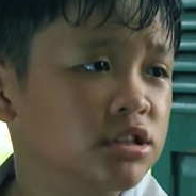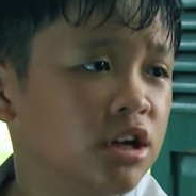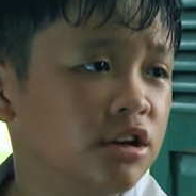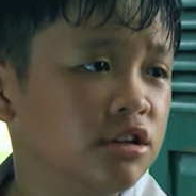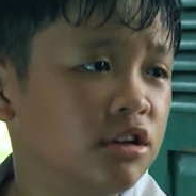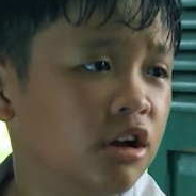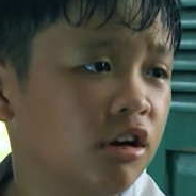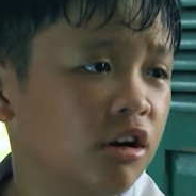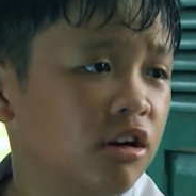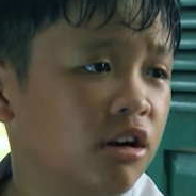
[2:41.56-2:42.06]
Mẹ
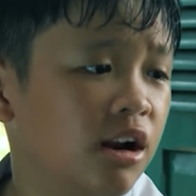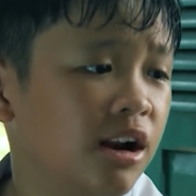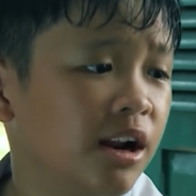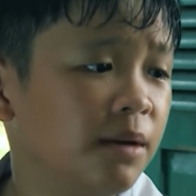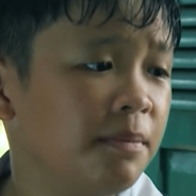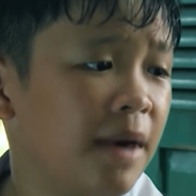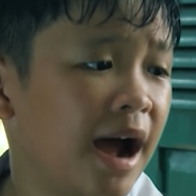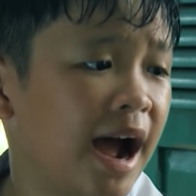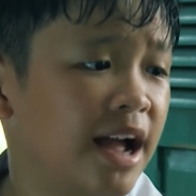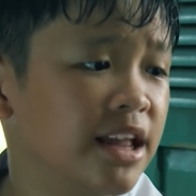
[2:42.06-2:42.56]
xin cho
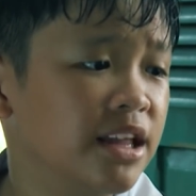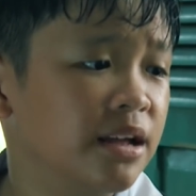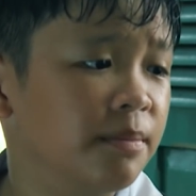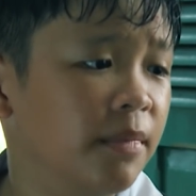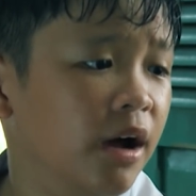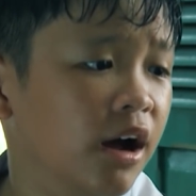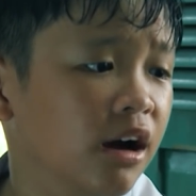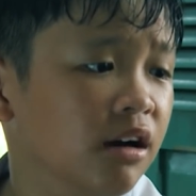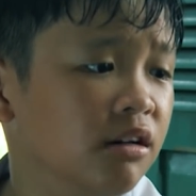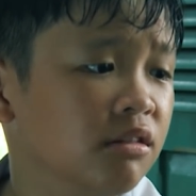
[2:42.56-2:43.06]
con lên lớp
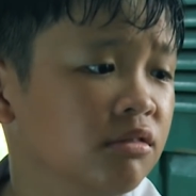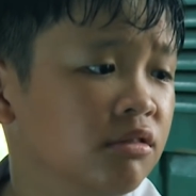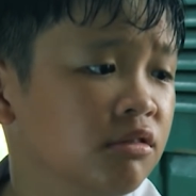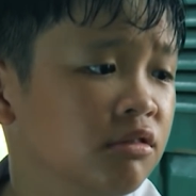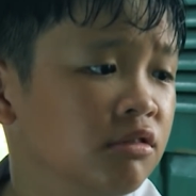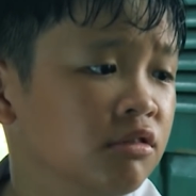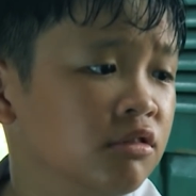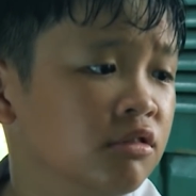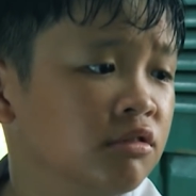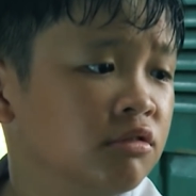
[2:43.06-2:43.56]
3 nha mẹ
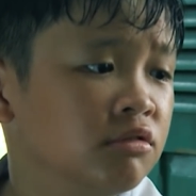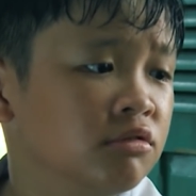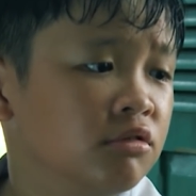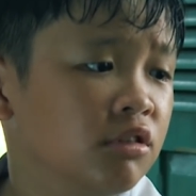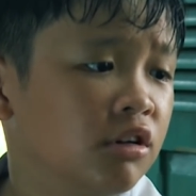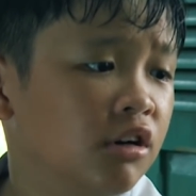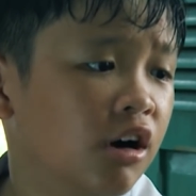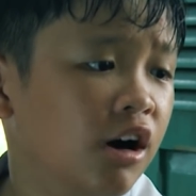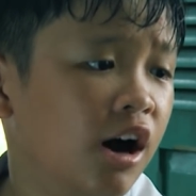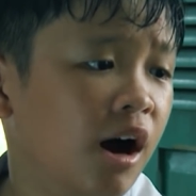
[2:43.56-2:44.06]

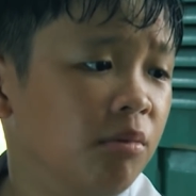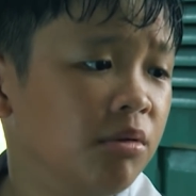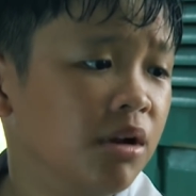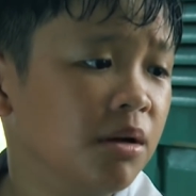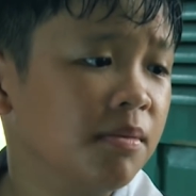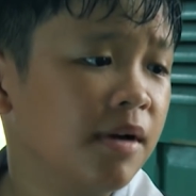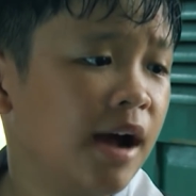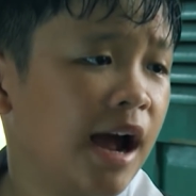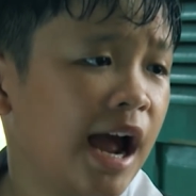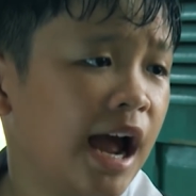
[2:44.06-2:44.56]
Chứ con học
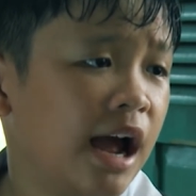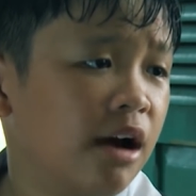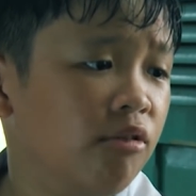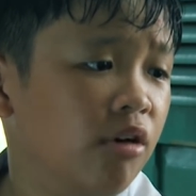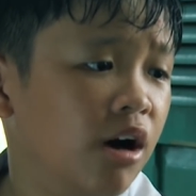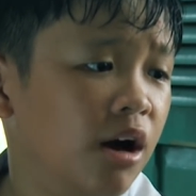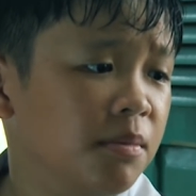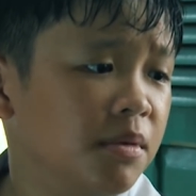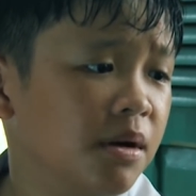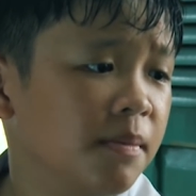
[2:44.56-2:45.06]
lớp 2
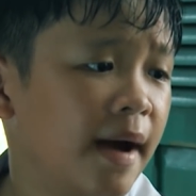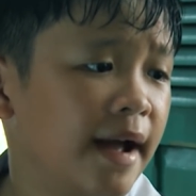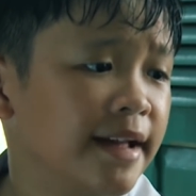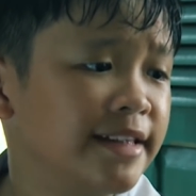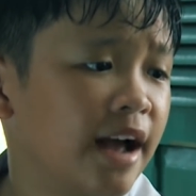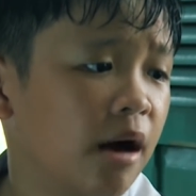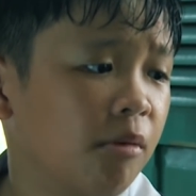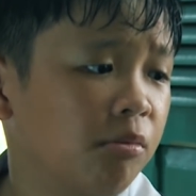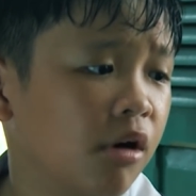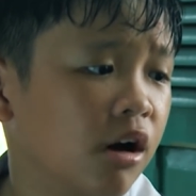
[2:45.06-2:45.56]
hoài Mấy
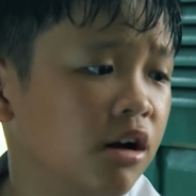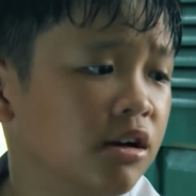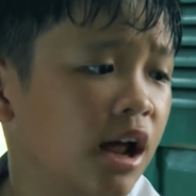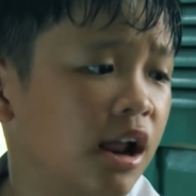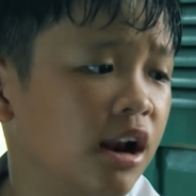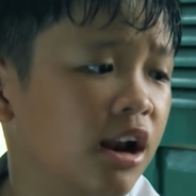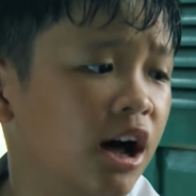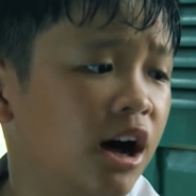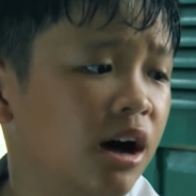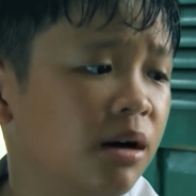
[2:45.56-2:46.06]
bạn chọc
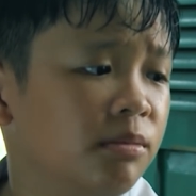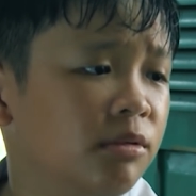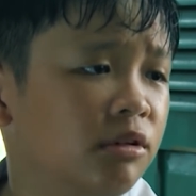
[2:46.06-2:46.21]
con ở lại